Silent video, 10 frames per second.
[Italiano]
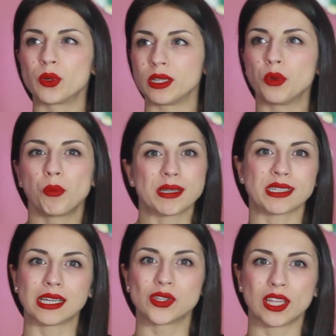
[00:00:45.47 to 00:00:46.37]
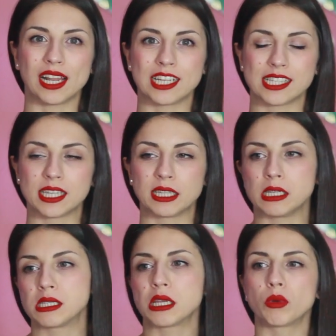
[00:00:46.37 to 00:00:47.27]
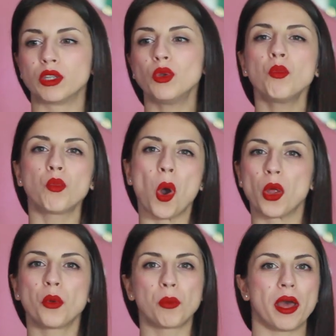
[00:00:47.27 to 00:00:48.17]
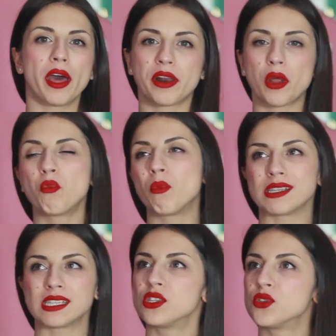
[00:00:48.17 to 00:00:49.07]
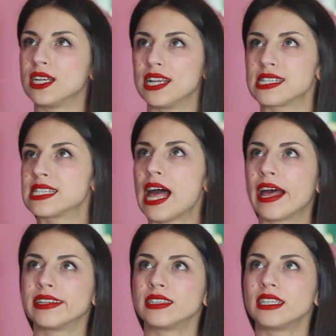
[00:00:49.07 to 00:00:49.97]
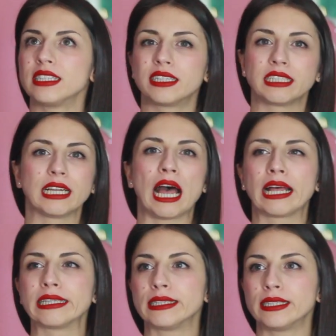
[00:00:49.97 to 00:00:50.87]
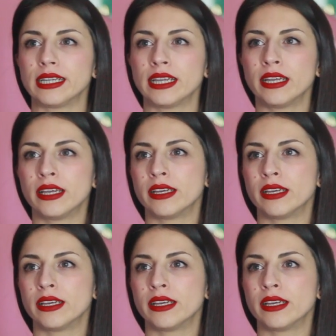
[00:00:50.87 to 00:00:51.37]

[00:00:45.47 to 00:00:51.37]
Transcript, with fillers: quindi un massaggio dall'estetista, quindi un buono per un massaggio rilassante, drenante,